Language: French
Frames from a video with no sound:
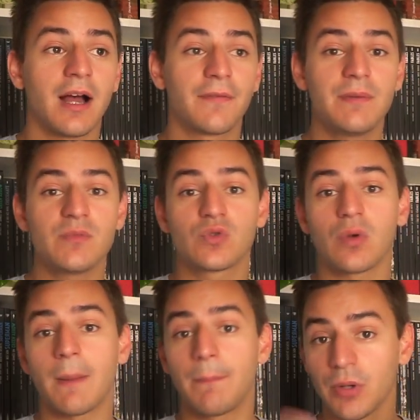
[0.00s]
un film
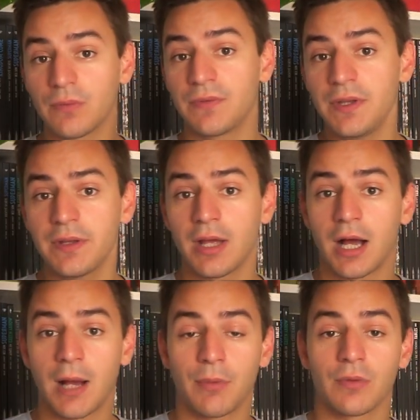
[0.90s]
sur un pan de vie
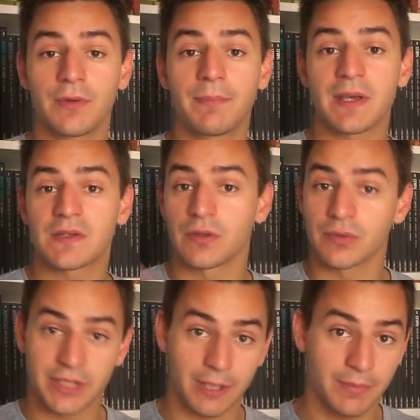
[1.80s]
un pan de vie de personnes
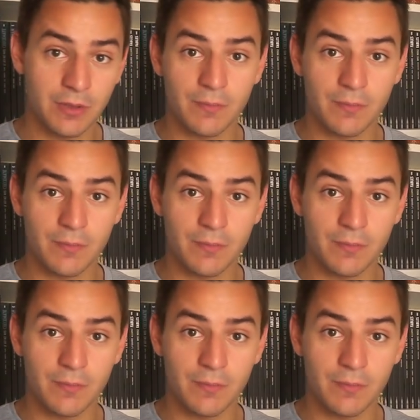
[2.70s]
handicapées,